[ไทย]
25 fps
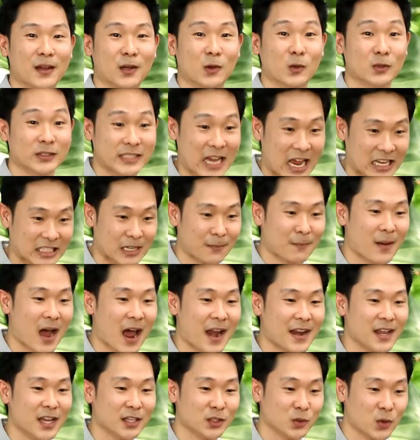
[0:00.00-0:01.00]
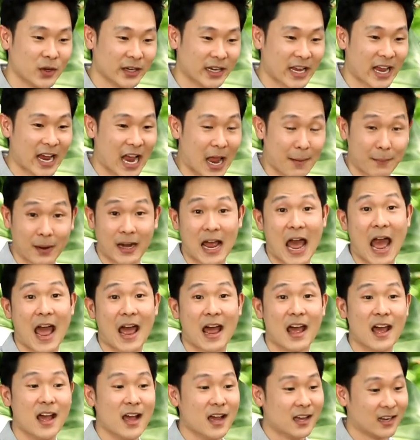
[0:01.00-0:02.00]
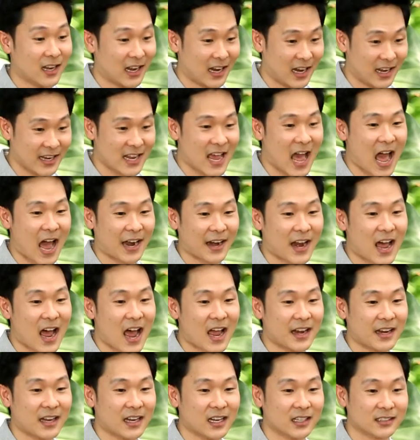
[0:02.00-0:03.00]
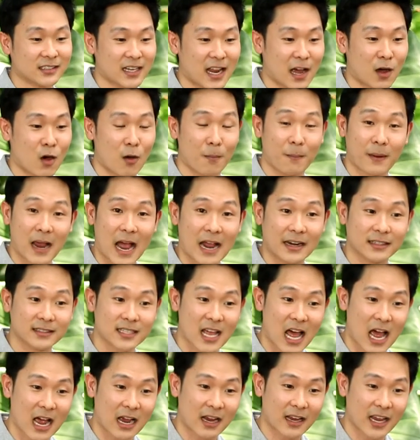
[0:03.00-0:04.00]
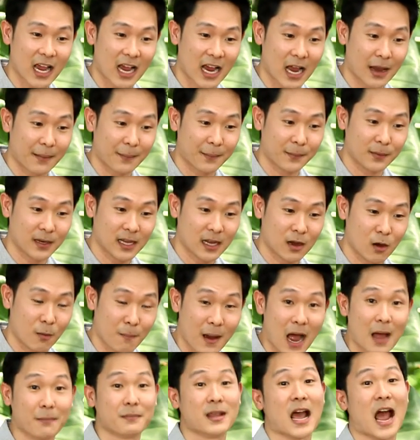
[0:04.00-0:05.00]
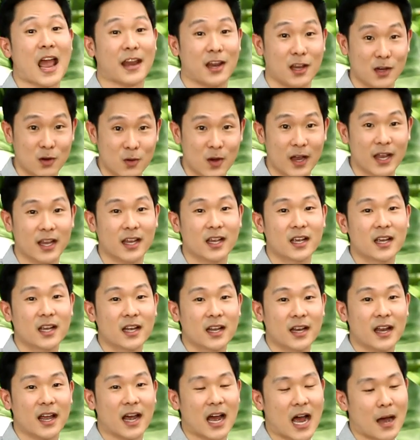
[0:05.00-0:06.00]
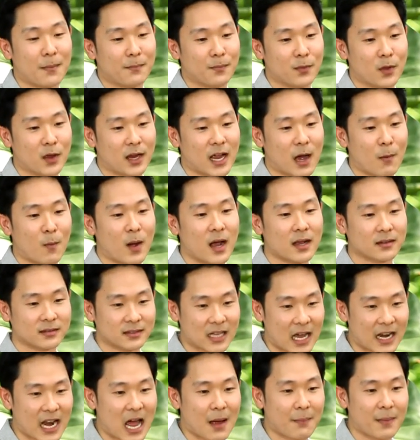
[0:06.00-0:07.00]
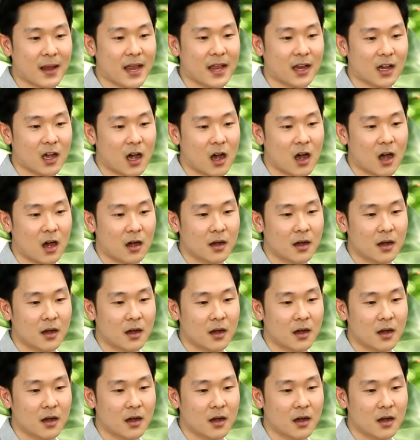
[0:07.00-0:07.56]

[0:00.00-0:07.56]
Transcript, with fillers: นกุญแจสำคัญที่จะช่วยแก้ไขปัญหาหลาย ๆอย่างได้ในลักษณะของการสร้างแก้ไขเรื่องของภาพใหญ่ได้ด้วยนะครับโดยคำว่าสตาร์ทอัพเองก็